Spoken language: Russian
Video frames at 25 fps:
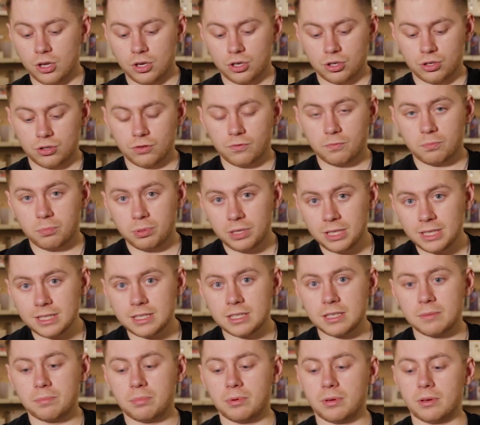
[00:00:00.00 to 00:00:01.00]
что в
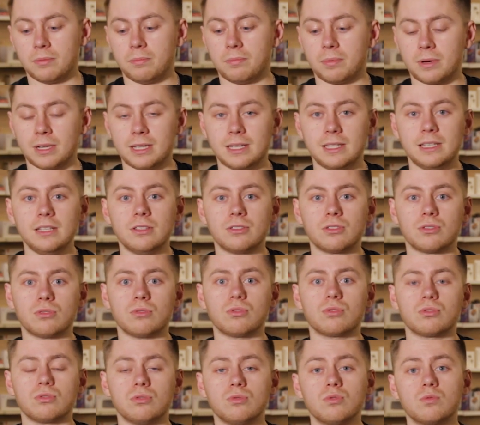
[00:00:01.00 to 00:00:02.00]
принципе продлит
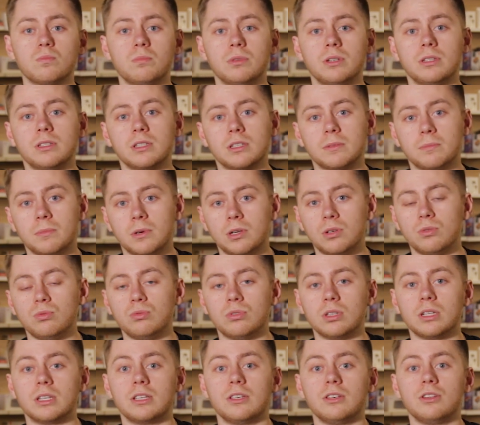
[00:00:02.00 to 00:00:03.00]
срок службы этих
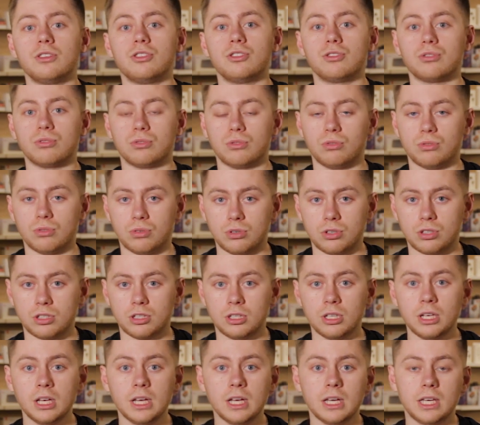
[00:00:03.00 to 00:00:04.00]
малюток еще
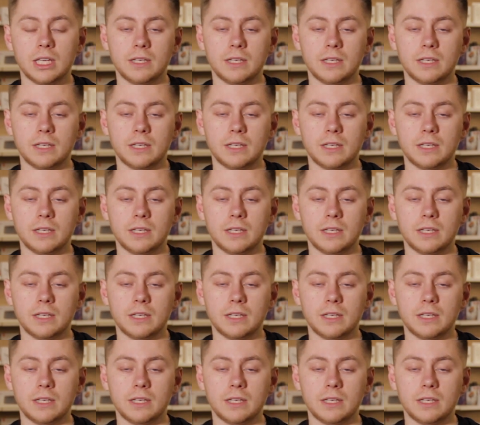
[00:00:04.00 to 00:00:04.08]
дольше,